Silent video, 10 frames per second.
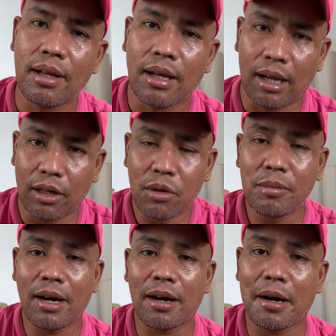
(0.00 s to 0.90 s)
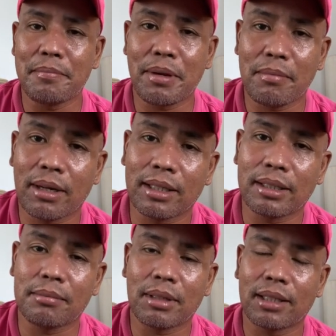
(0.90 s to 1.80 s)
Hello mga kakamping,
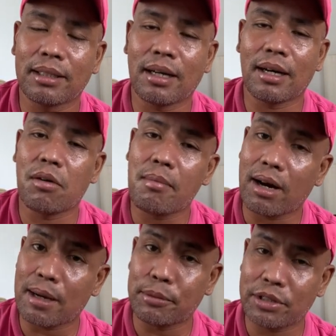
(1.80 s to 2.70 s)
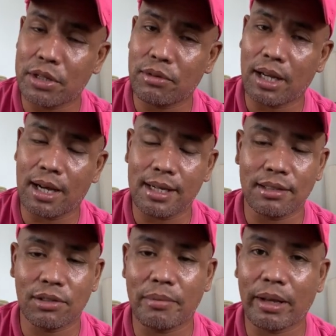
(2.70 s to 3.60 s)
magandang magandang uh, umaga po sa inyong
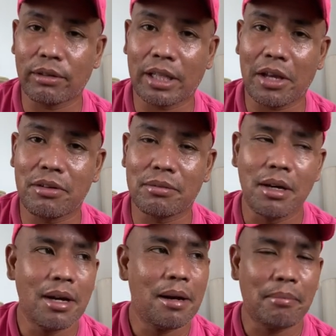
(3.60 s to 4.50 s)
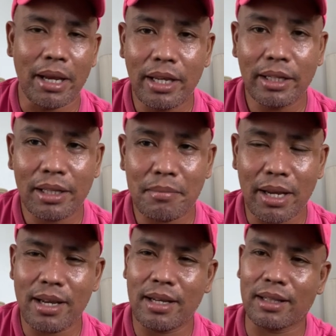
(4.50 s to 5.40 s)
lahat. So meron tayong mainit na
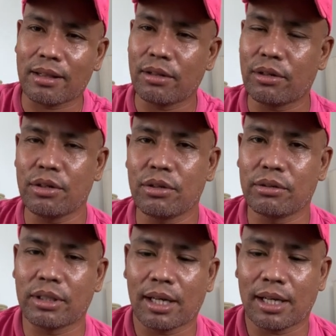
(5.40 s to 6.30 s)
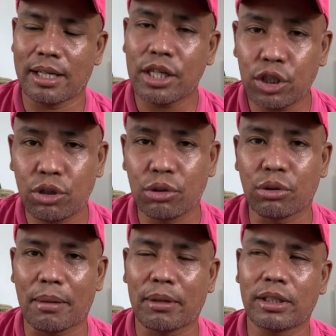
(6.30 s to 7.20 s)
mainit no yung na
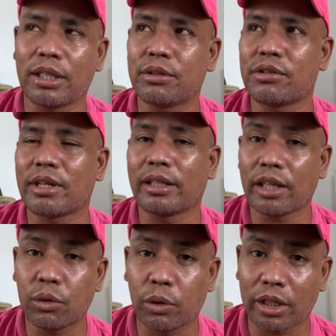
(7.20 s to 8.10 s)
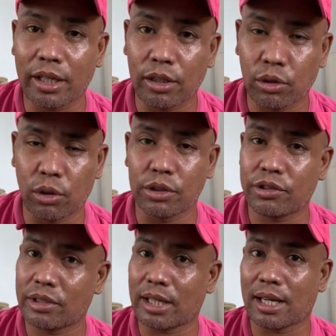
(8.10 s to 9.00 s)
issue about dito sa networking
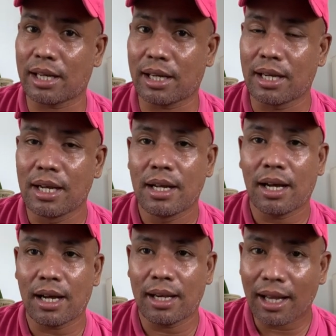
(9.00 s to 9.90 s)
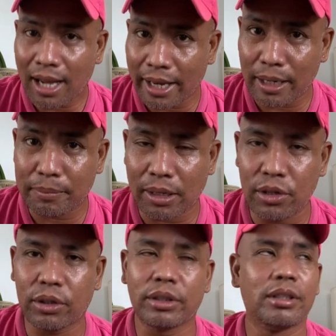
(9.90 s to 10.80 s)
trolls na uh, laganap
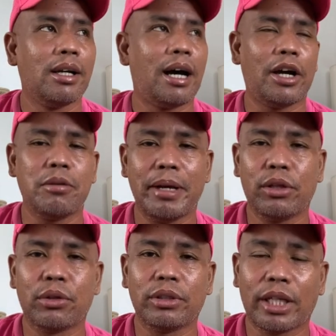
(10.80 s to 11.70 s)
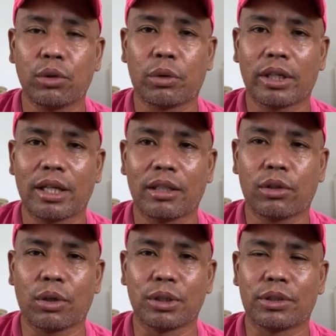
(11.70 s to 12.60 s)
ngayon. Ano ba itong networking
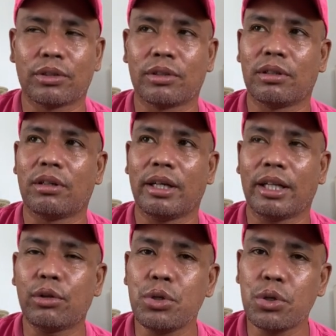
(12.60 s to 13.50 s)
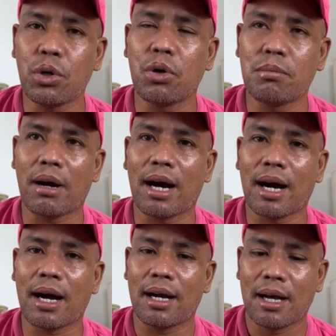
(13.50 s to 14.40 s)
trolls no? Ito yung
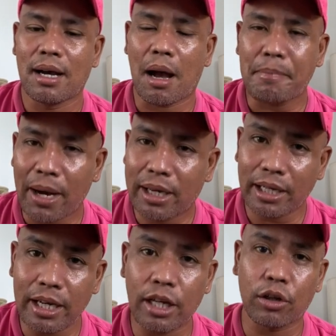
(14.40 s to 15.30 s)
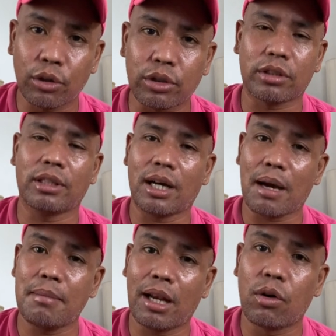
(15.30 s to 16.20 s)
mga uh, pagre-recruit ng
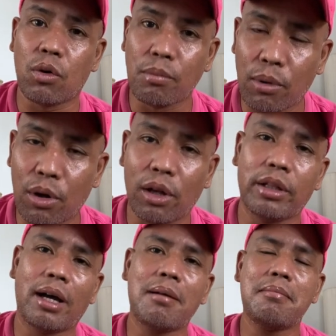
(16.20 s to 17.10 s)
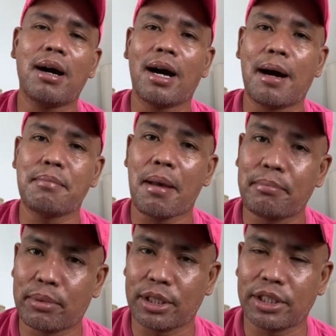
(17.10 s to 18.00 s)
kabilang kubol ng mga
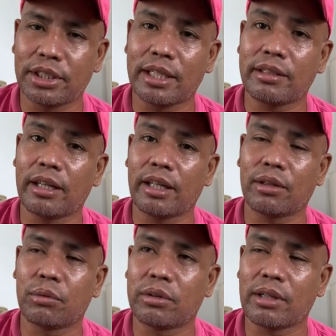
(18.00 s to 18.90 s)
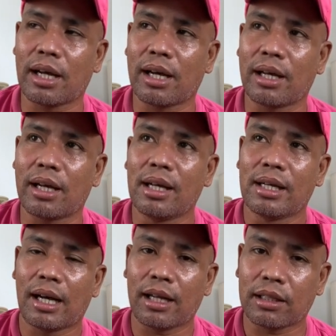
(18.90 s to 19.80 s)
members diyan sa net sa
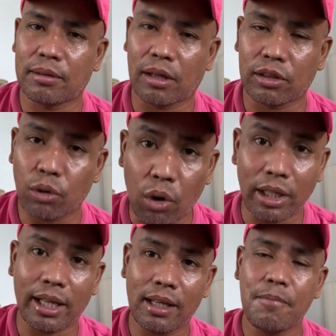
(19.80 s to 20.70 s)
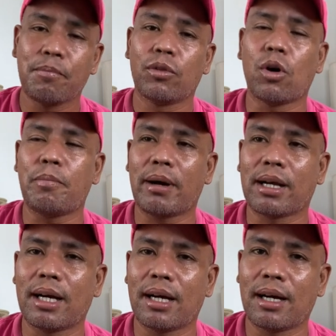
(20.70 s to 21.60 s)
at uh, trolling no pag
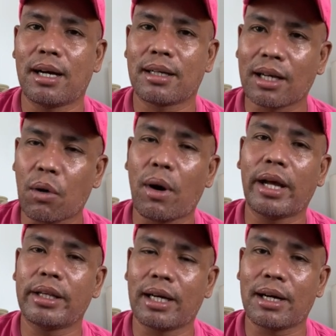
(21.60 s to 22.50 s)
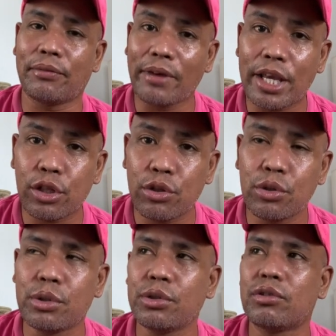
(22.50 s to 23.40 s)
uh, gagawa ng uh, fake
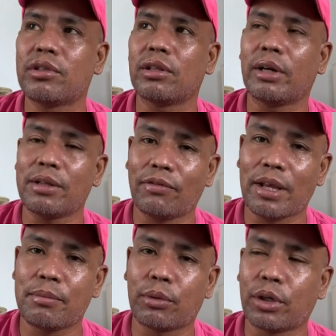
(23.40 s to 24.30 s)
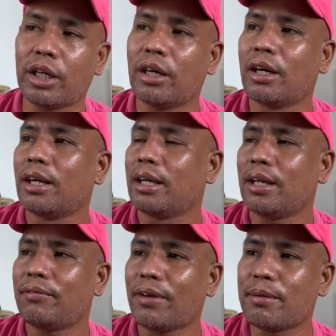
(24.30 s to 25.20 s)
news no in favor
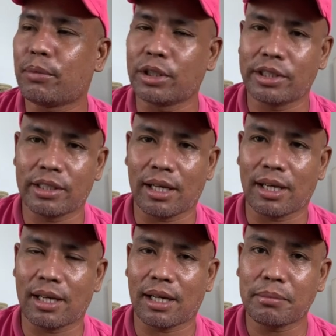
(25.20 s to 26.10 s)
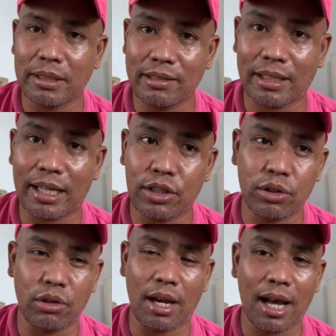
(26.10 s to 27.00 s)
in favor sa
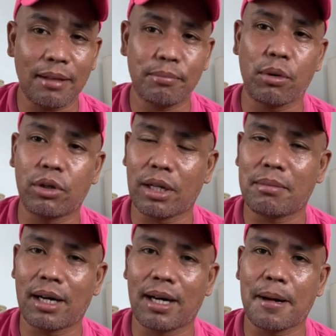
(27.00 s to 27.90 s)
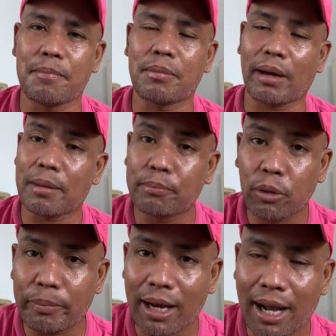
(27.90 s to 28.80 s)
administration lahat po ng mga mm, parang
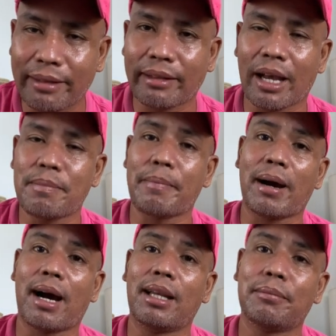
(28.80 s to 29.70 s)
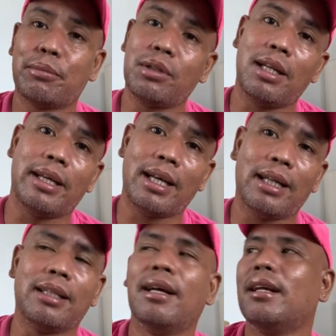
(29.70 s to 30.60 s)
propaganda ipapakalat po nila
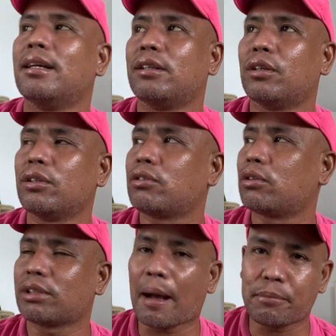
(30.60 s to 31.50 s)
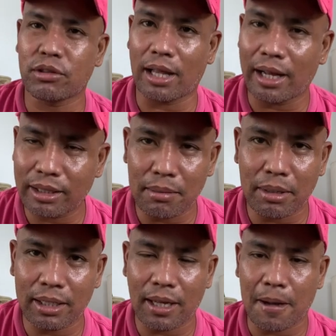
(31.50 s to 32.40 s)
yan no so tapos lahat
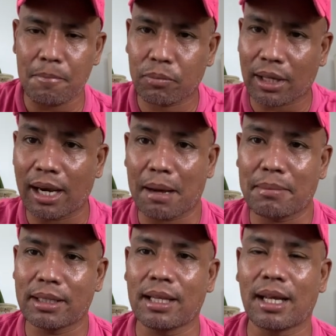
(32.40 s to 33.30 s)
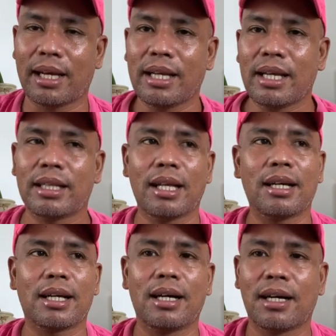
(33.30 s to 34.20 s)
naman um, kalaban nila eh
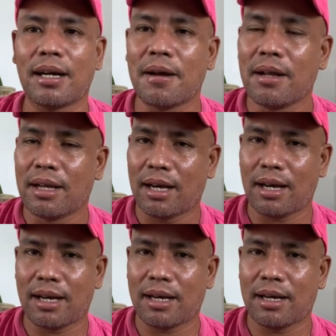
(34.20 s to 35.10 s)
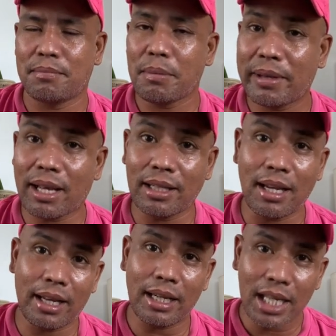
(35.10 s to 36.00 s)
talagang uh, uh, bibigyan
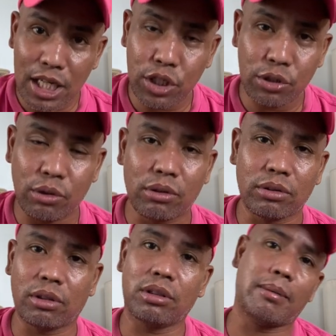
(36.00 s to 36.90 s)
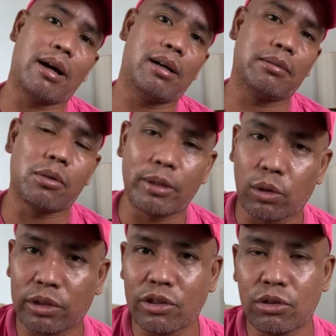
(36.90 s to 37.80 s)
nila ng issue no di ba uh, kung
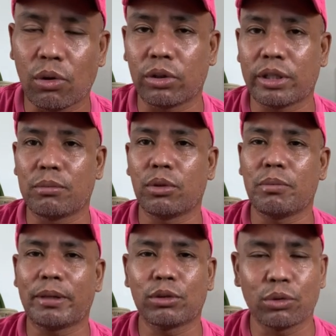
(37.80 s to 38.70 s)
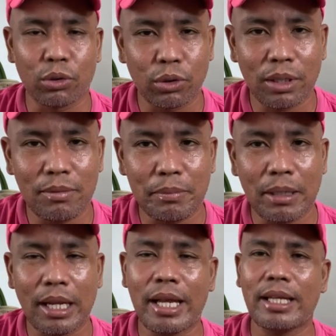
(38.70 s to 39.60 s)
manotice niyo ultimo yung pagtuturo ni VP
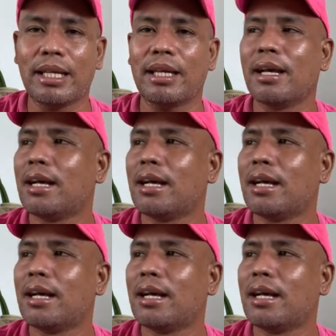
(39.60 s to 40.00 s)
Lenny